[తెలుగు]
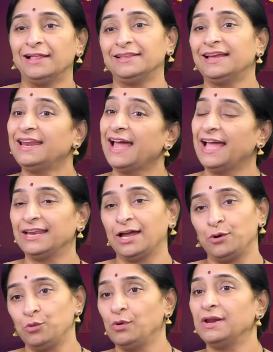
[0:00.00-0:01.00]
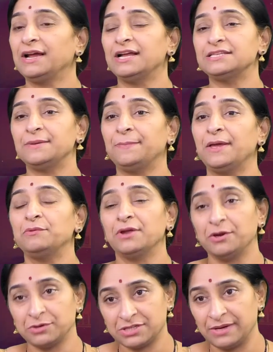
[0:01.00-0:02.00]
అందుకని ఆయనకు అనుకూలంగా చెప్పాను
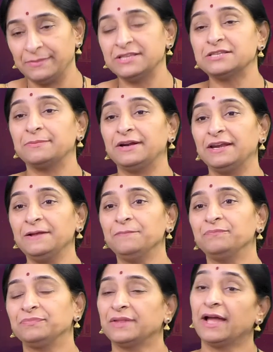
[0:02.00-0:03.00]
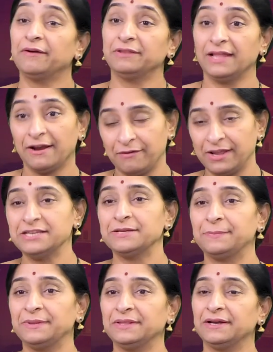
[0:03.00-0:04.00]
నన్ను క్షమించమంటే అయితే ఆవిడ ఏం
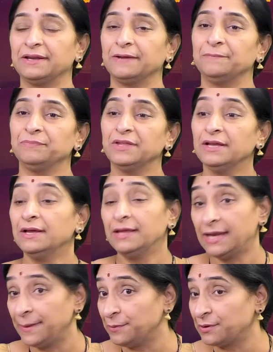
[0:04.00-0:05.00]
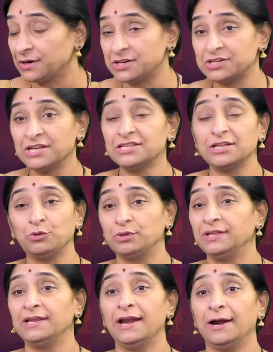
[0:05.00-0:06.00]
చెప్పిందట రేపు కృష్ణ
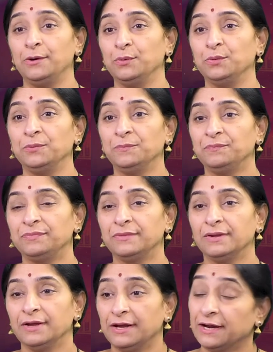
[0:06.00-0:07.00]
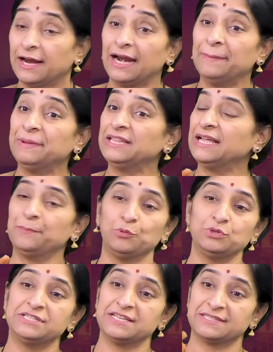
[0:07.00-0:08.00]
చతుర్థి నాడు గణపతికి
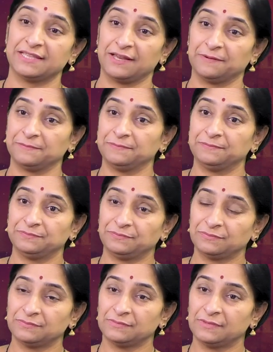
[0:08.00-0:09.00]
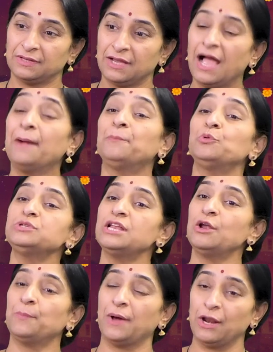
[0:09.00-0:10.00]
పూజ చేస్తారు ఆ
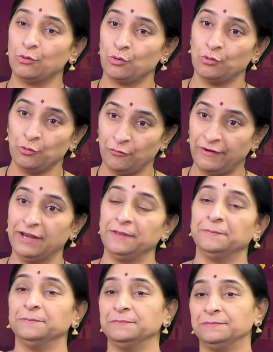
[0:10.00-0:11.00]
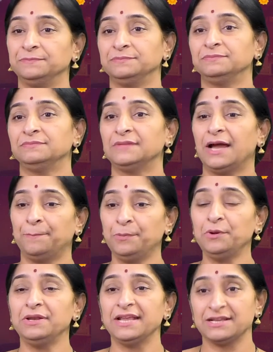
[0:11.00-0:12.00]
పూజలో పాల్గొను నువ్వు వెళ్ళి
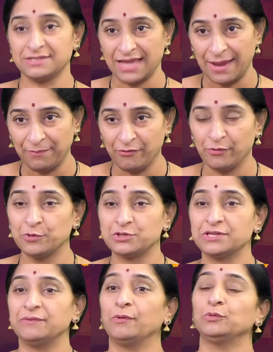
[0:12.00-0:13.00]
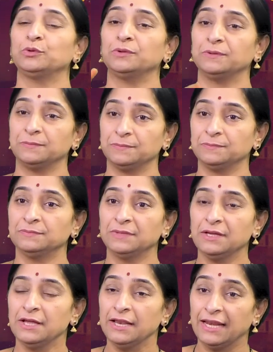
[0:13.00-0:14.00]
అప్పుడు నీకు శాప విమోచనం అవుతుంది
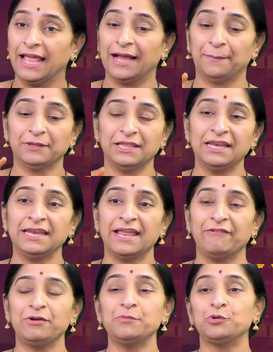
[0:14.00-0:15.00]
లేకపోతే నిన్ను ఎవరు